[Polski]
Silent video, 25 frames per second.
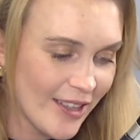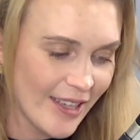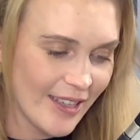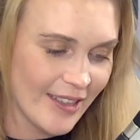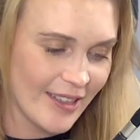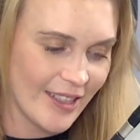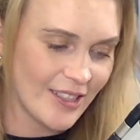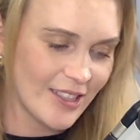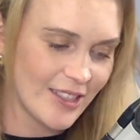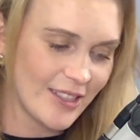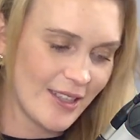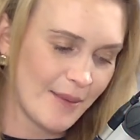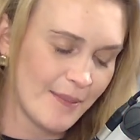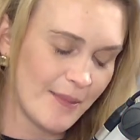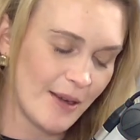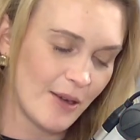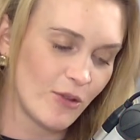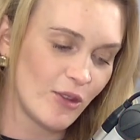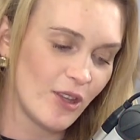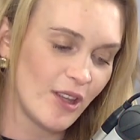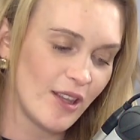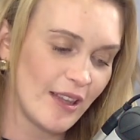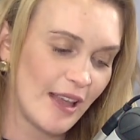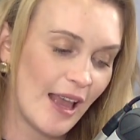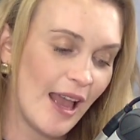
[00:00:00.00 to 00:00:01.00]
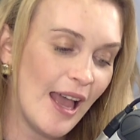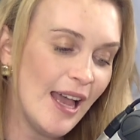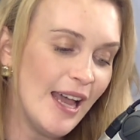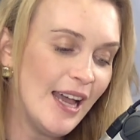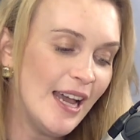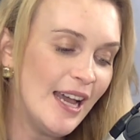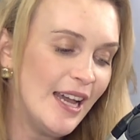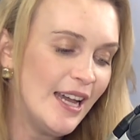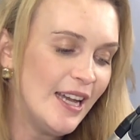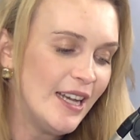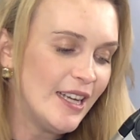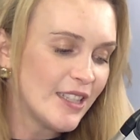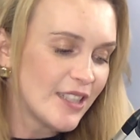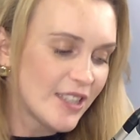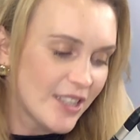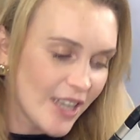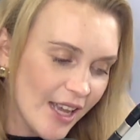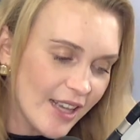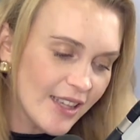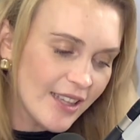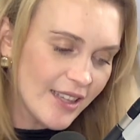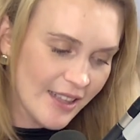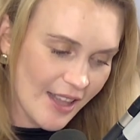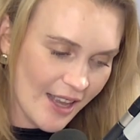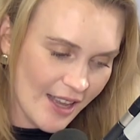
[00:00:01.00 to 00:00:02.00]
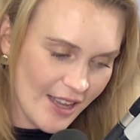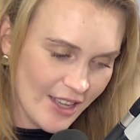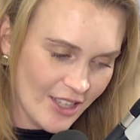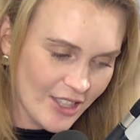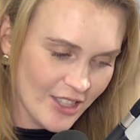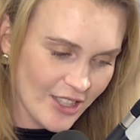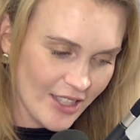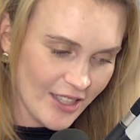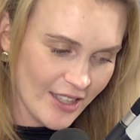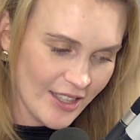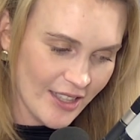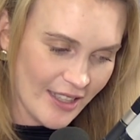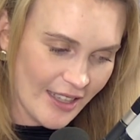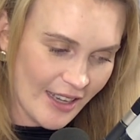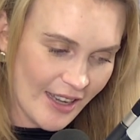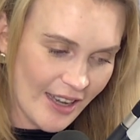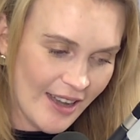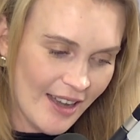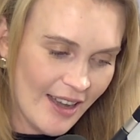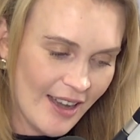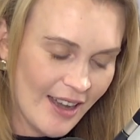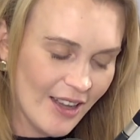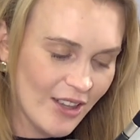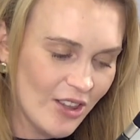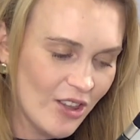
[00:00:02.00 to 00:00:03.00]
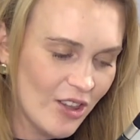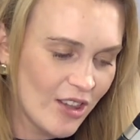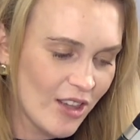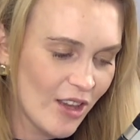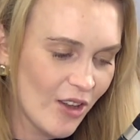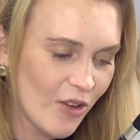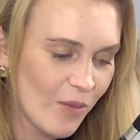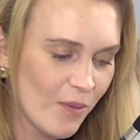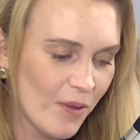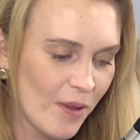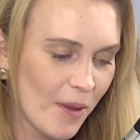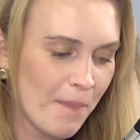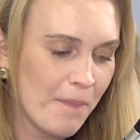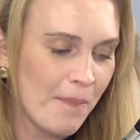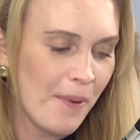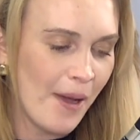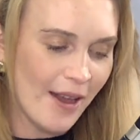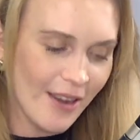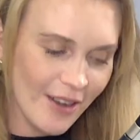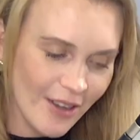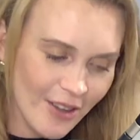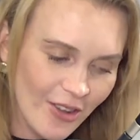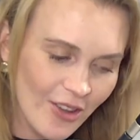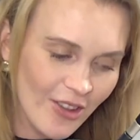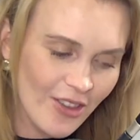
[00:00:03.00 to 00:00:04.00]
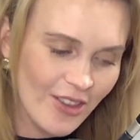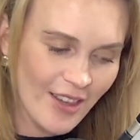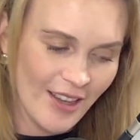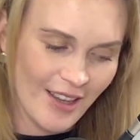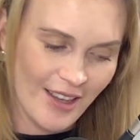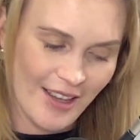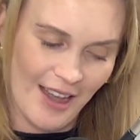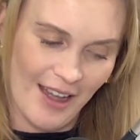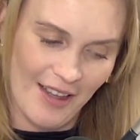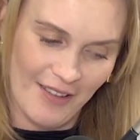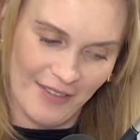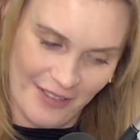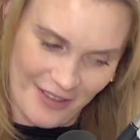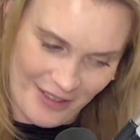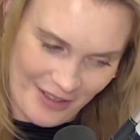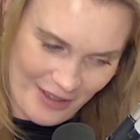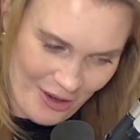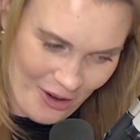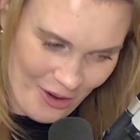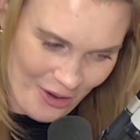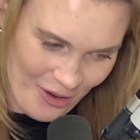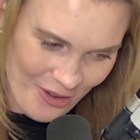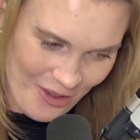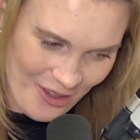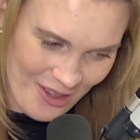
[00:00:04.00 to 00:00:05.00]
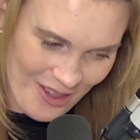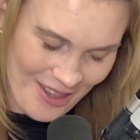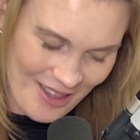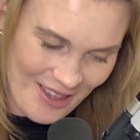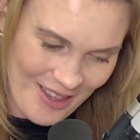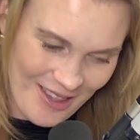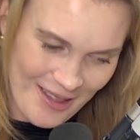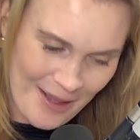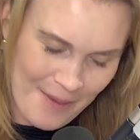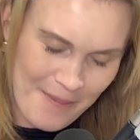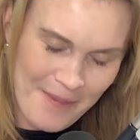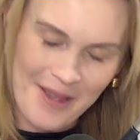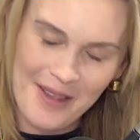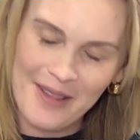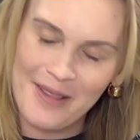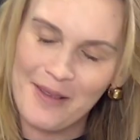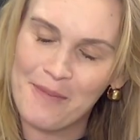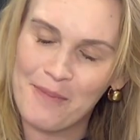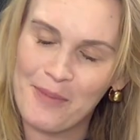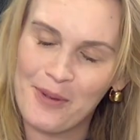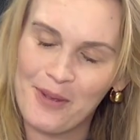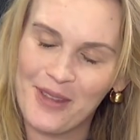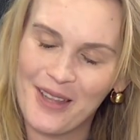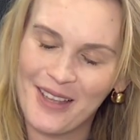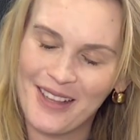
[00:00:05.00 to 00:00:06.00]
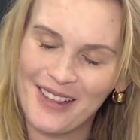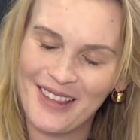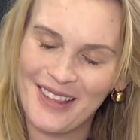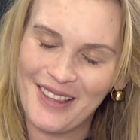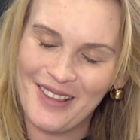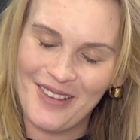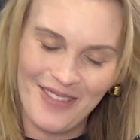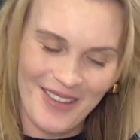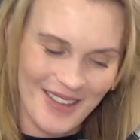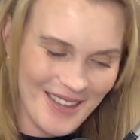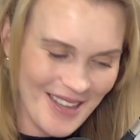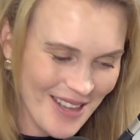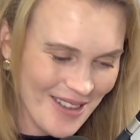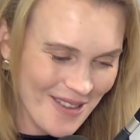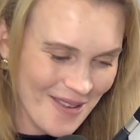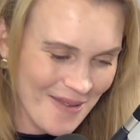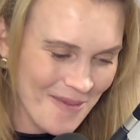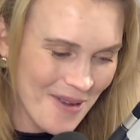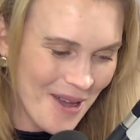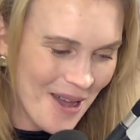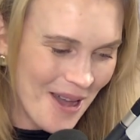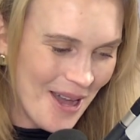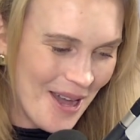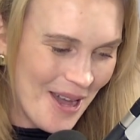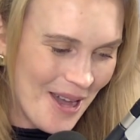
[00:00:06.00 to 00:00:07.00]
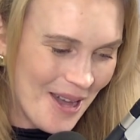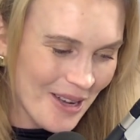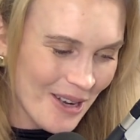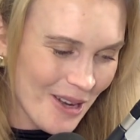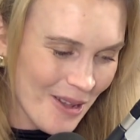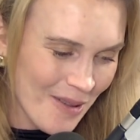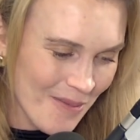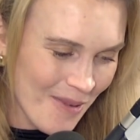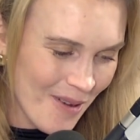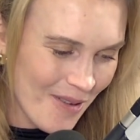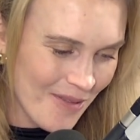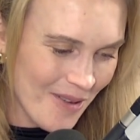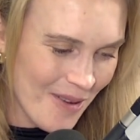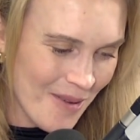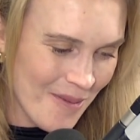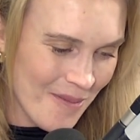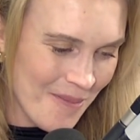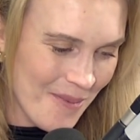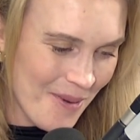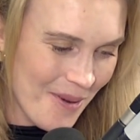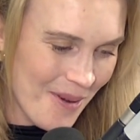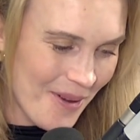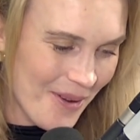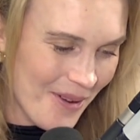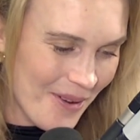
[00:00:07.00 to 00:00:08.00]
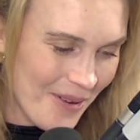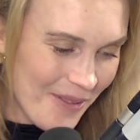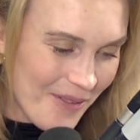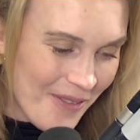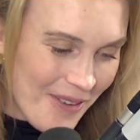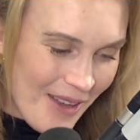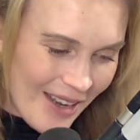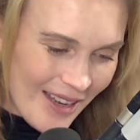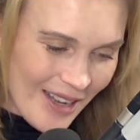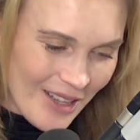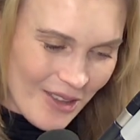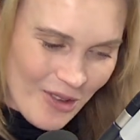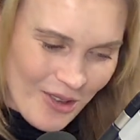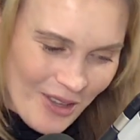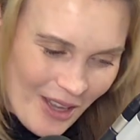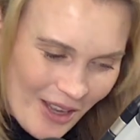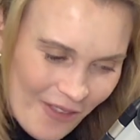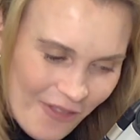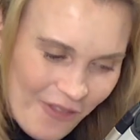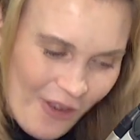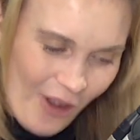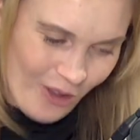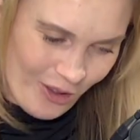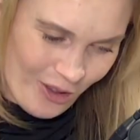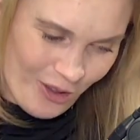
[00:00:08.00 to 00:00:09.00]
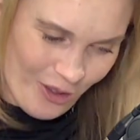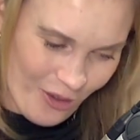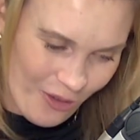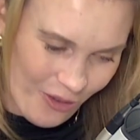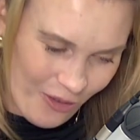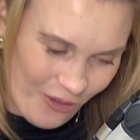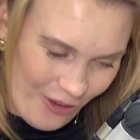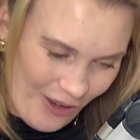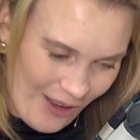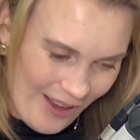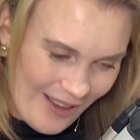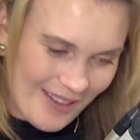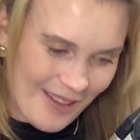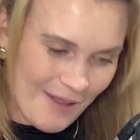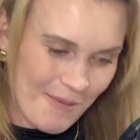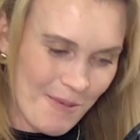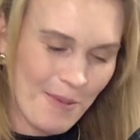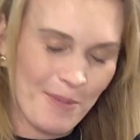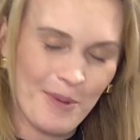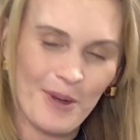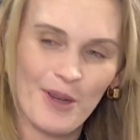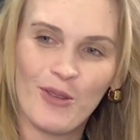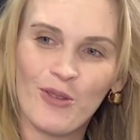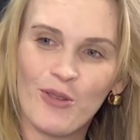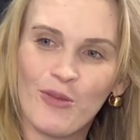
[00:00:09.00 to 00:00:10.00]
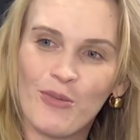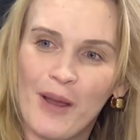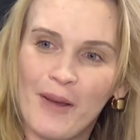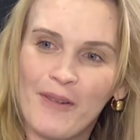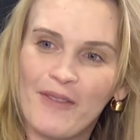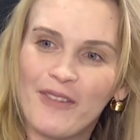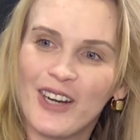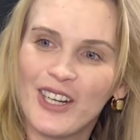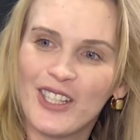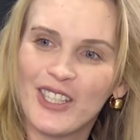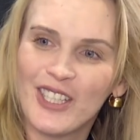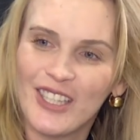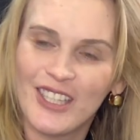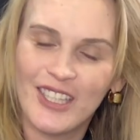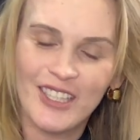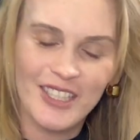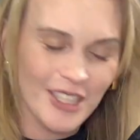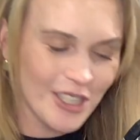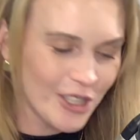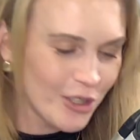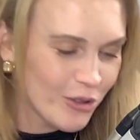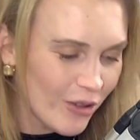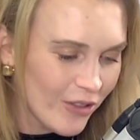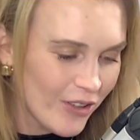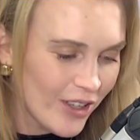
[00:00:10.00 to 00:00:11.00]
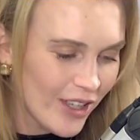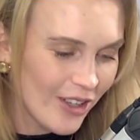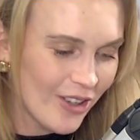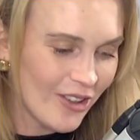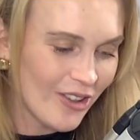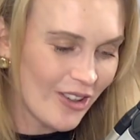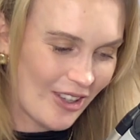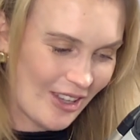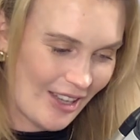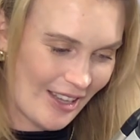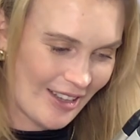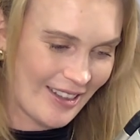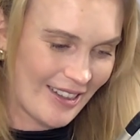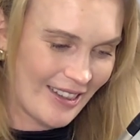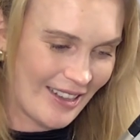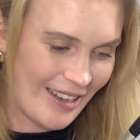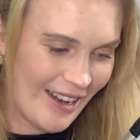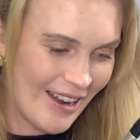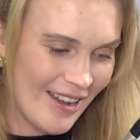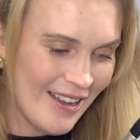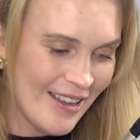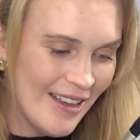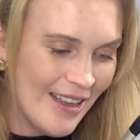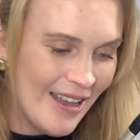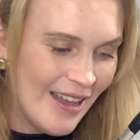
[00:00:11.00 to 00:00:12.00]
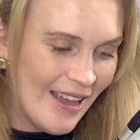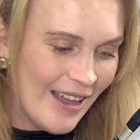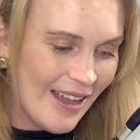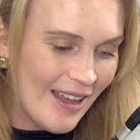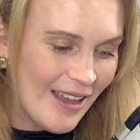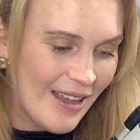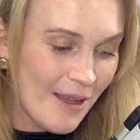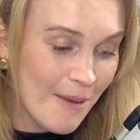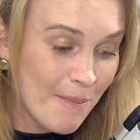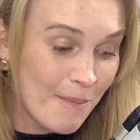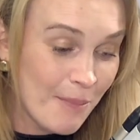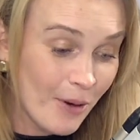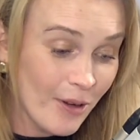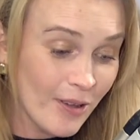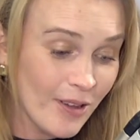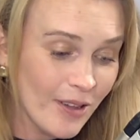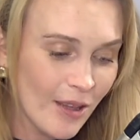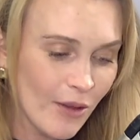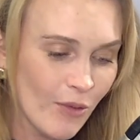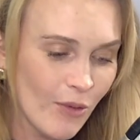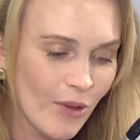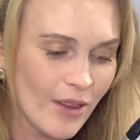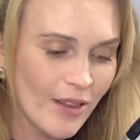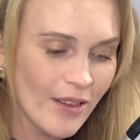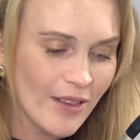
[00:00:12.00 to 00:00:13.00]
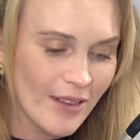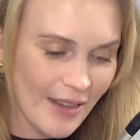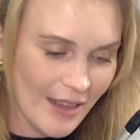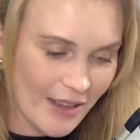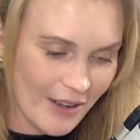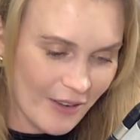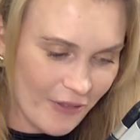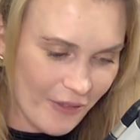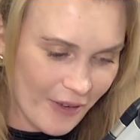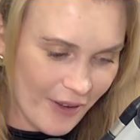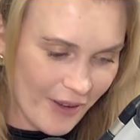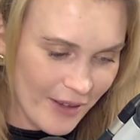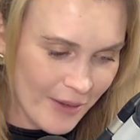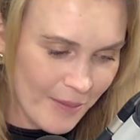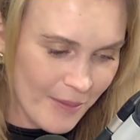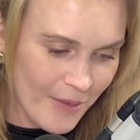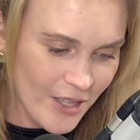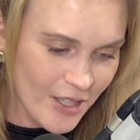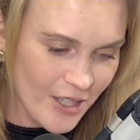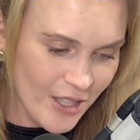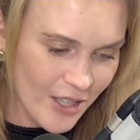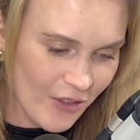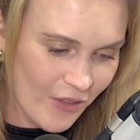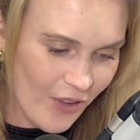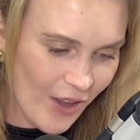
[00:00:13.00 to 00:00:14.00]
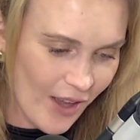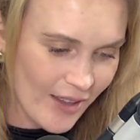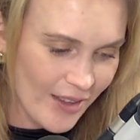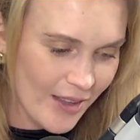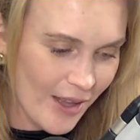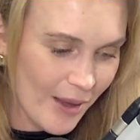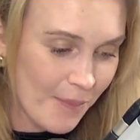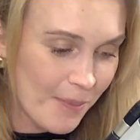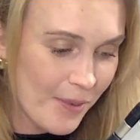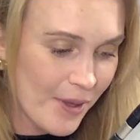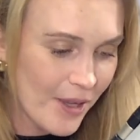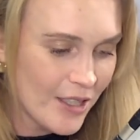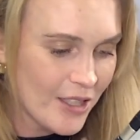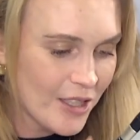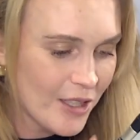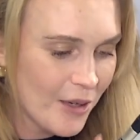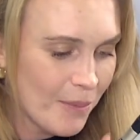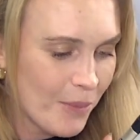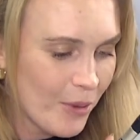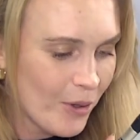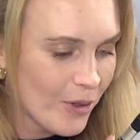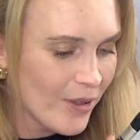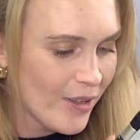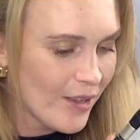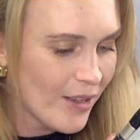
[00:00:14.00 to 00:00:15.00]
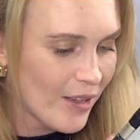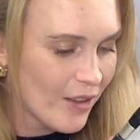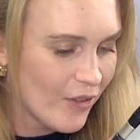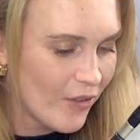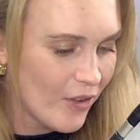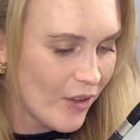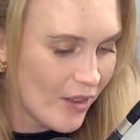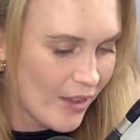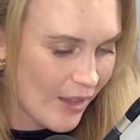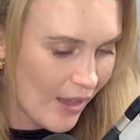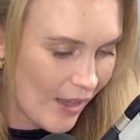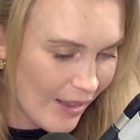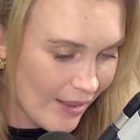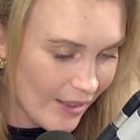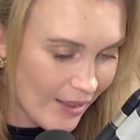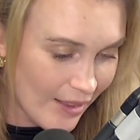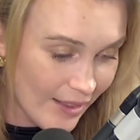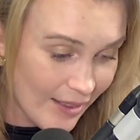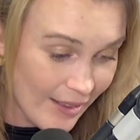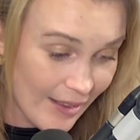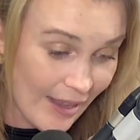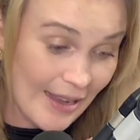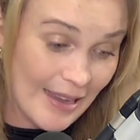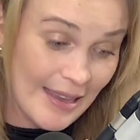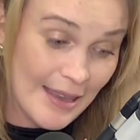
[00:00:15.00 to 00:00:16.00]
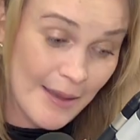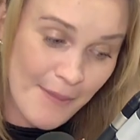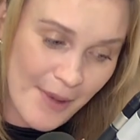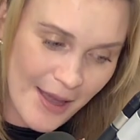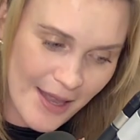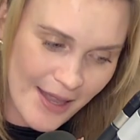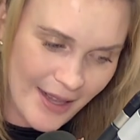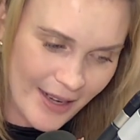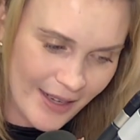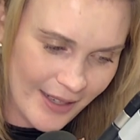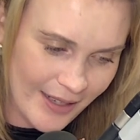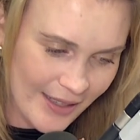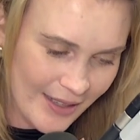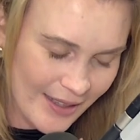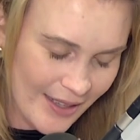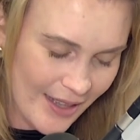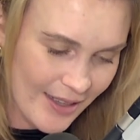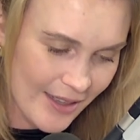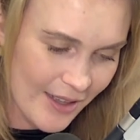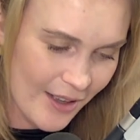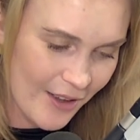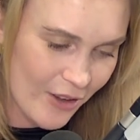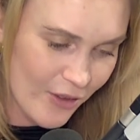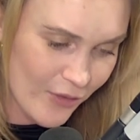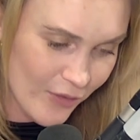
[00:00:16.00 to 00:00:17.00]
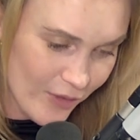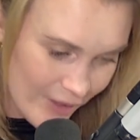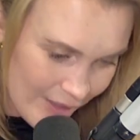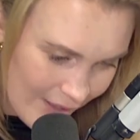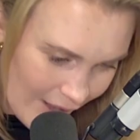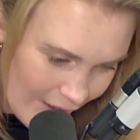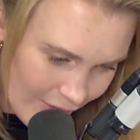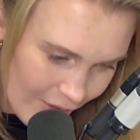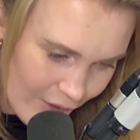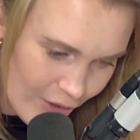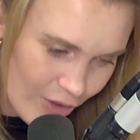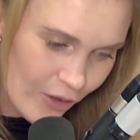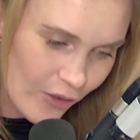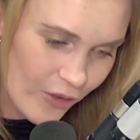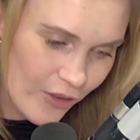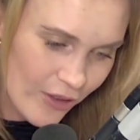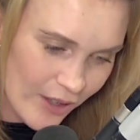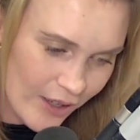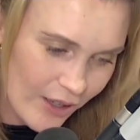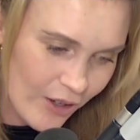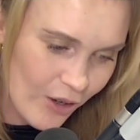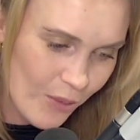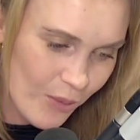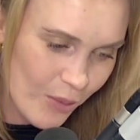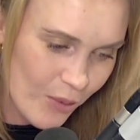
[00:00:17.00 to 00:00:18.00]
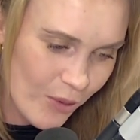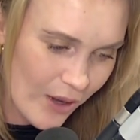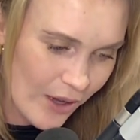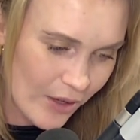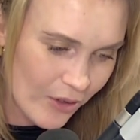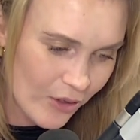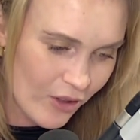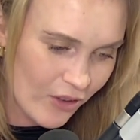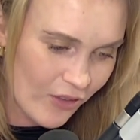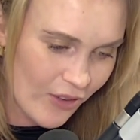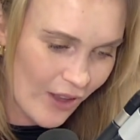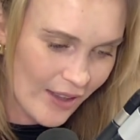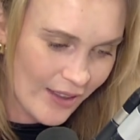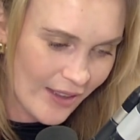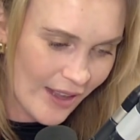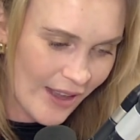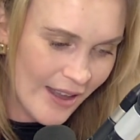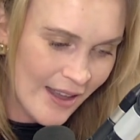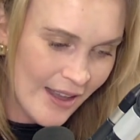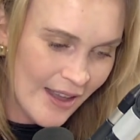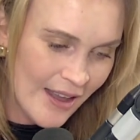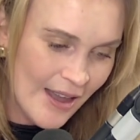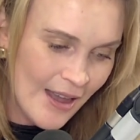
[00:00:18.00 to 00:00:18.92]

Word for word: zaczynamy audycję Czas na Igrzyska, a dzisiaj u mnie bardzo ciekawy gość i sama jestem podekscytowana tą rozmową, bo wiele tutaj wątków jest, po prostu mam wrażenie, że człowiek orkiestra, e, polski windsurfer, mistrz świata, pierwszy polski zwycięzca i medalista zawodów cyklu Pucharu Świata,